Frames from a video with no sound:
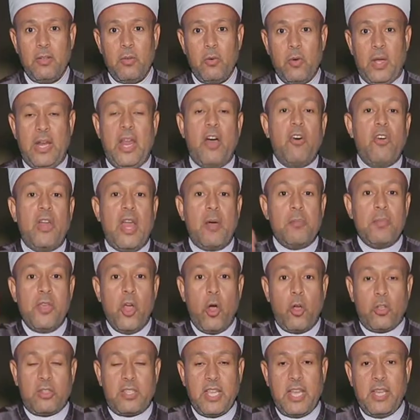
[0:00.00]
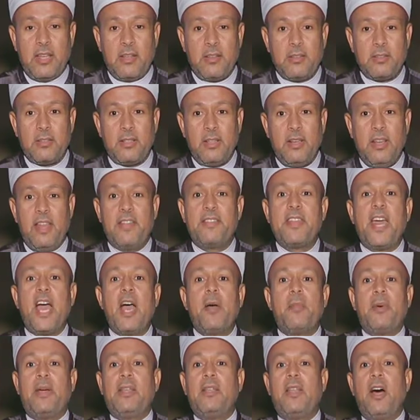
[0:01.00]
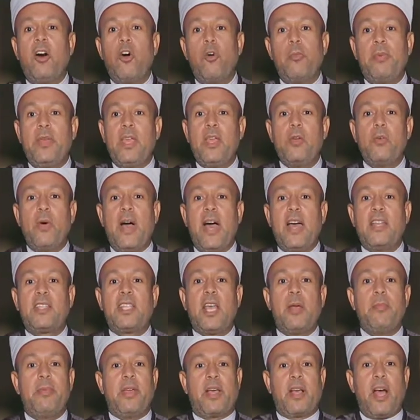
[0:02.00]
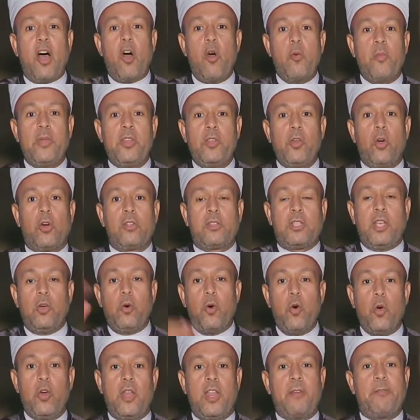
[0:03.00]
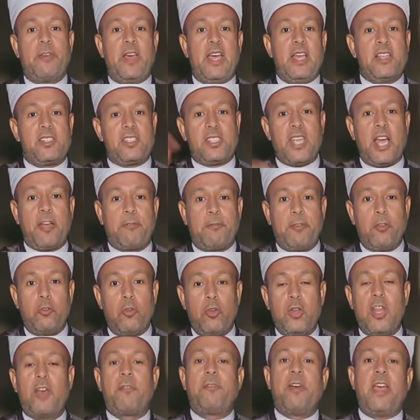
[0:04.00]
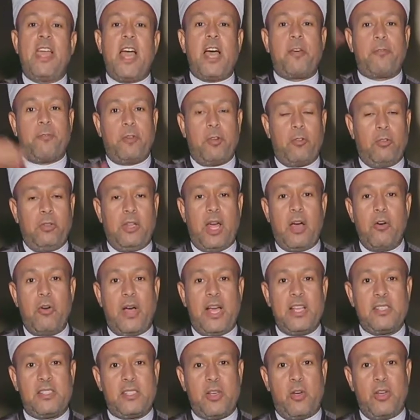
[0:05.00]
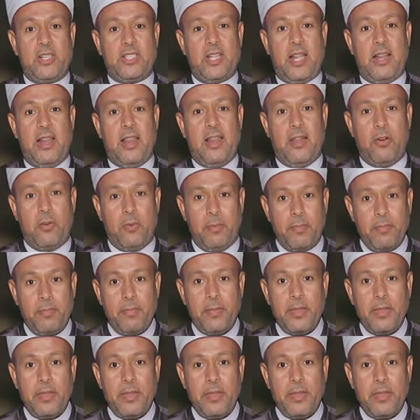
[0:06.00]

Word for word: ولو لم يخطئ لذهب الله به وأتى بقوم يخطئون فيستغفرون فيغفر الله عز وجل لهم